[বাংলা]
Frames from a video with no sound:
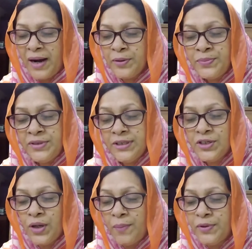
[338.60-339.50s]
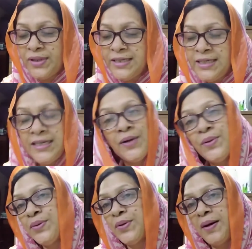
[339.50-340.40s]
মানব যে সম্পদ আছে
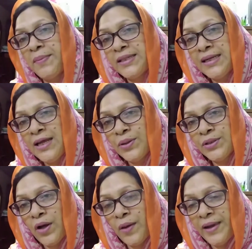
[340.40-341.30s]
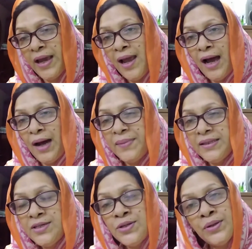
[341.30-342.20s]
সেগুলোরও আমাদের কি করতে হবে
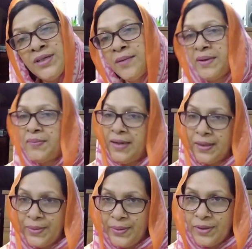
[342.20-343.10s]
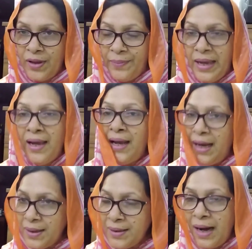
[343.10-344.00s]
আমাদের সঠিক ব্যবহার করতে হবে
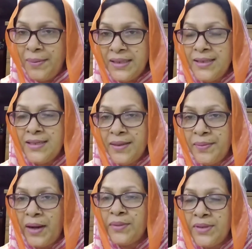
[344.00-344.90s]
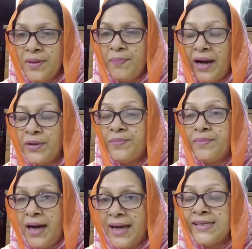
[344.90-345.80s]
আমাদের দেশে মানব মানব
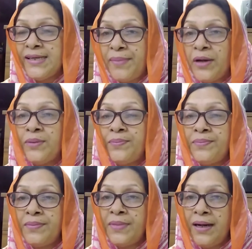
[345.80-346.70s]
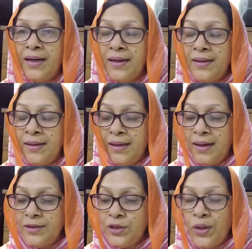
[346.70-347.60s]
আছে মানব
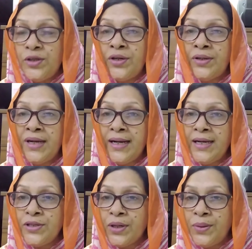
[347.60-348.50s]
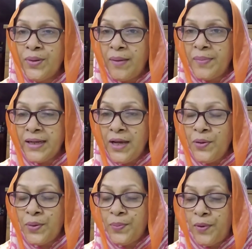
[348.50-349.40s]
জনসংখ্যাকে যখন আমরা কি
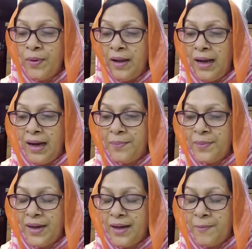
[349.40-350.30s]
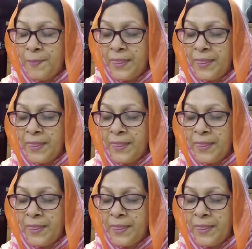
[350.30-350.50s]
করব আমরা